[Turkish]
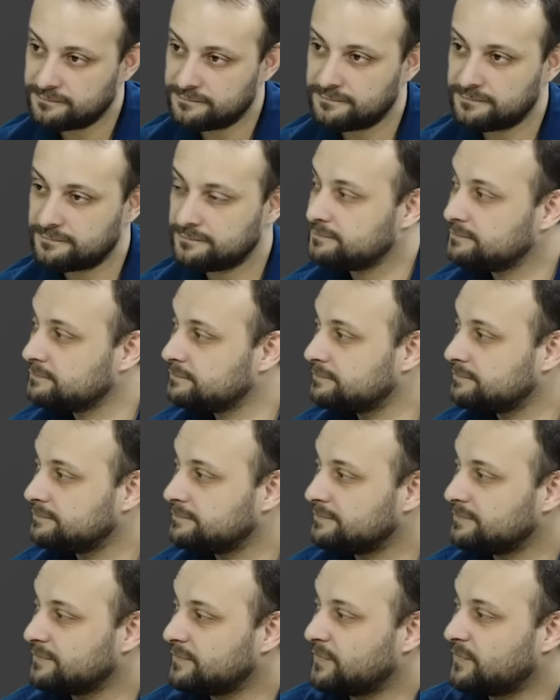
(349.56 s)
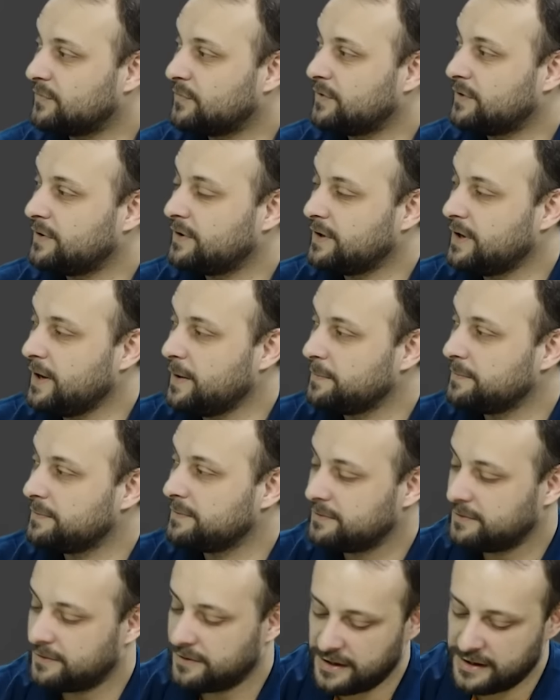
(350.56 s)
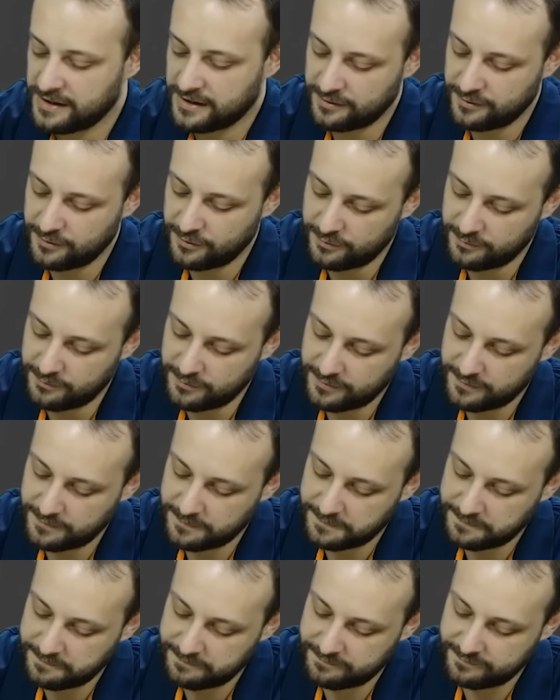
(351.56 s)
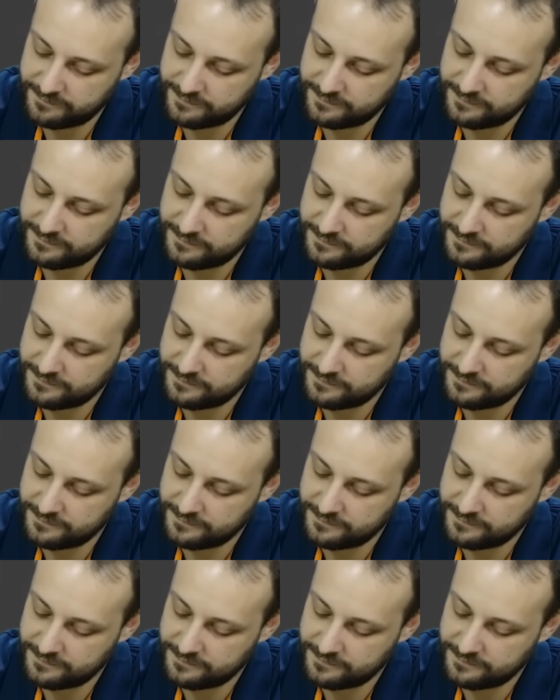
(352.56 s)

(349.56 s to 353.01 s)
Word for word: İlla bir tahmin yaparsam iki diyorum diyor ama kuponu da eklemem diyor.